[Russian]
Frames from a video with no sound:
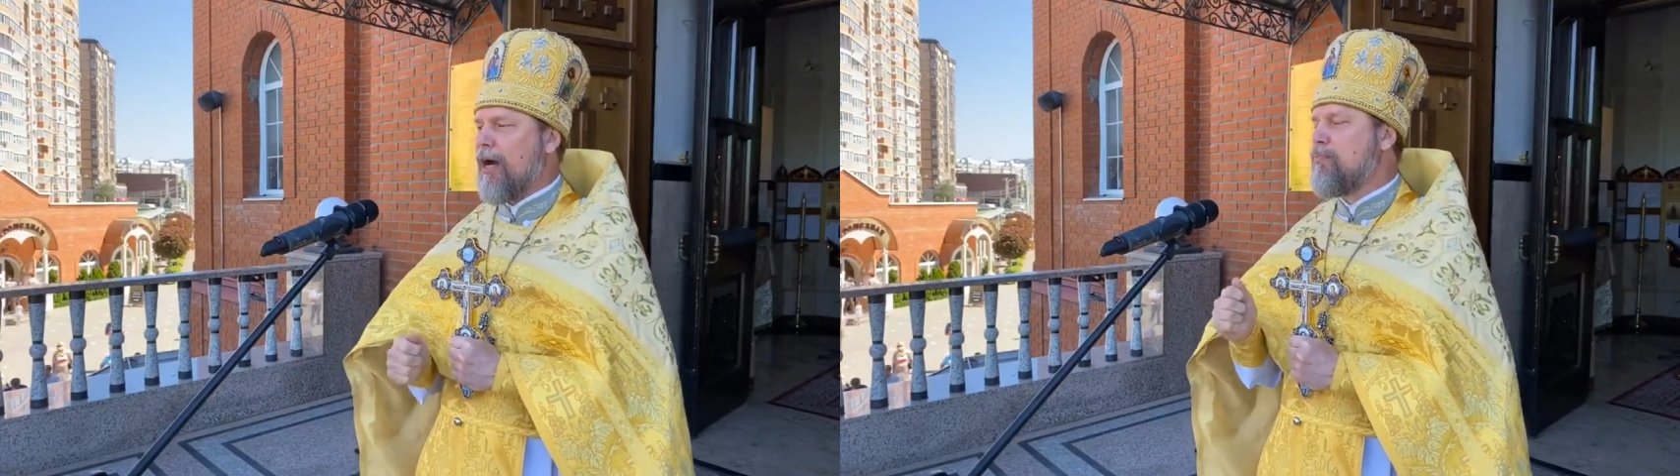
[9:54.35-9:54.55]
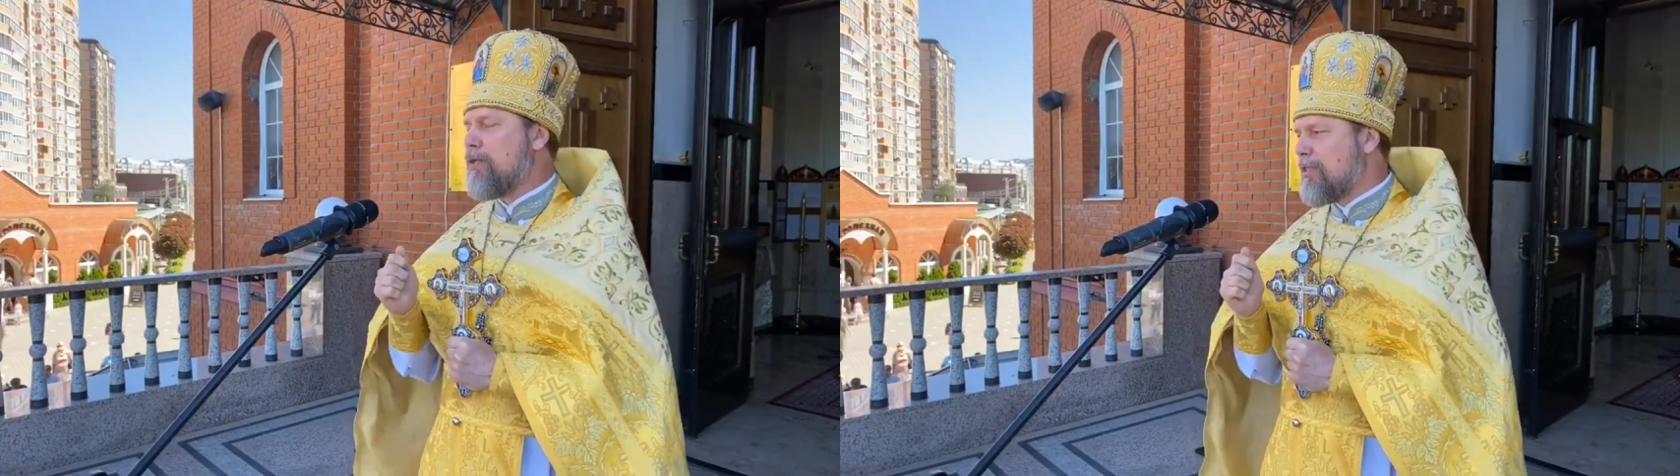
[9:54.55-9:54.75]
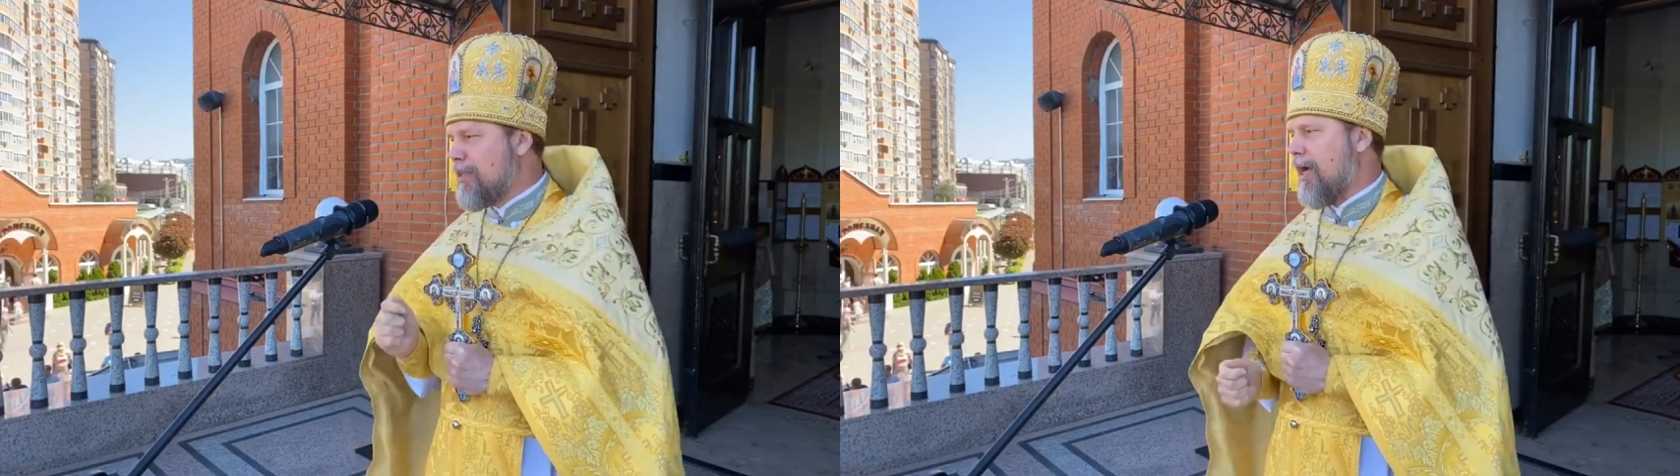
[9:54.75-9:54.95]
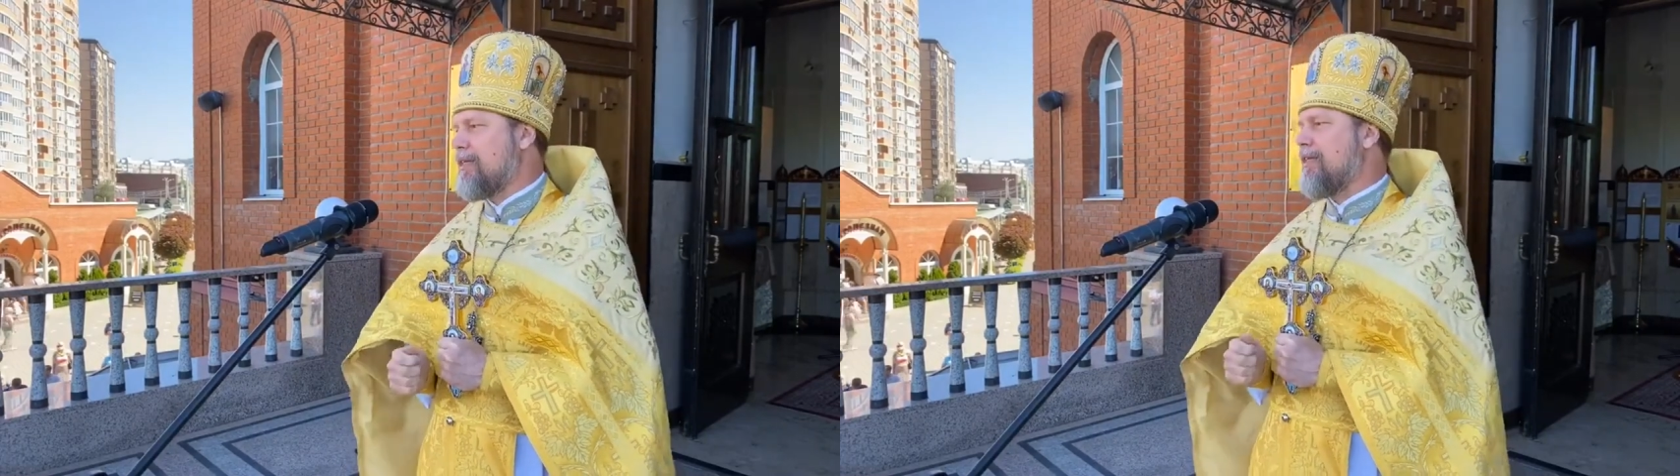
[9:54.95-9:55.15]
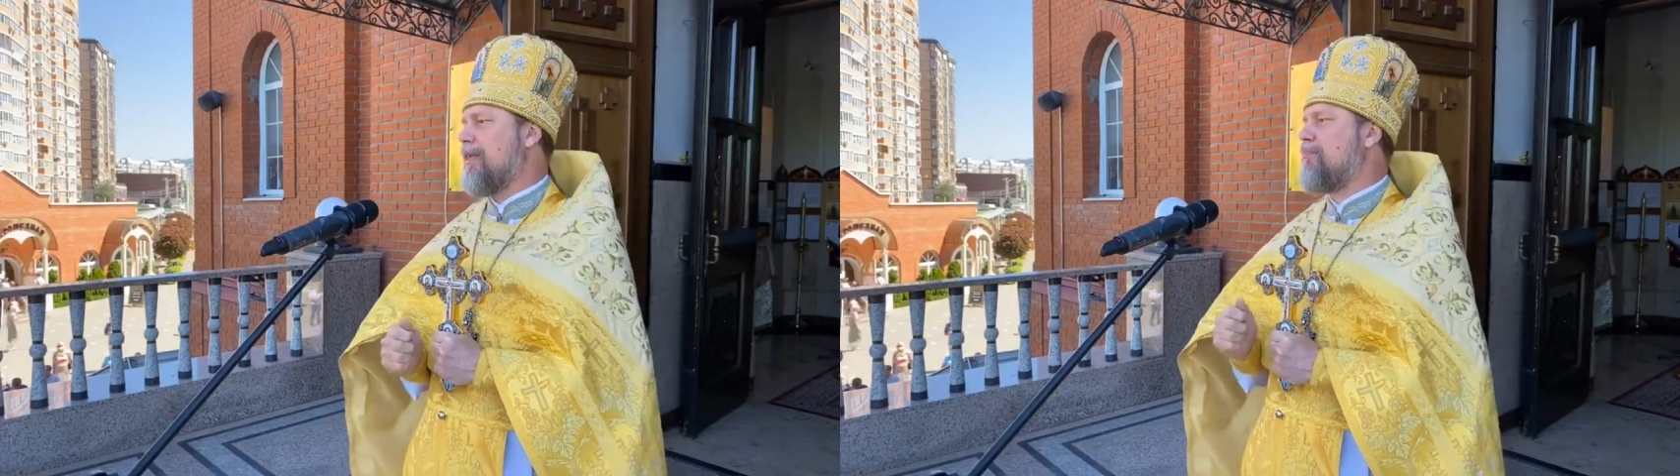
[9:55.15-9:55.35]

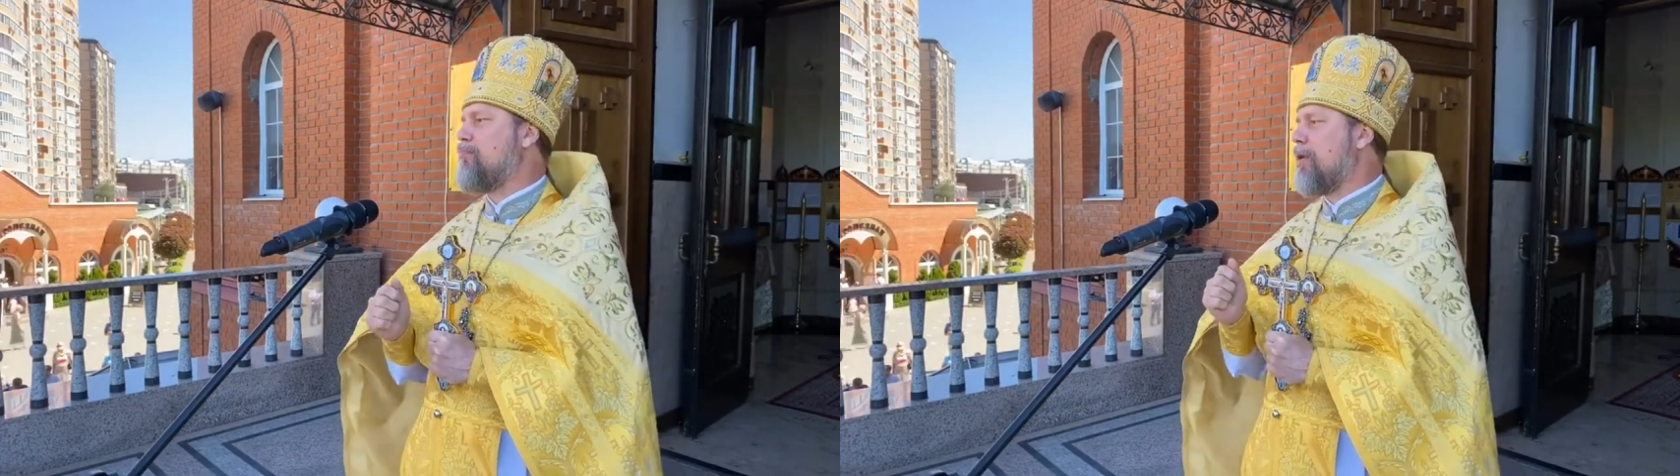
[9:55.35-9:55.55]
обязательно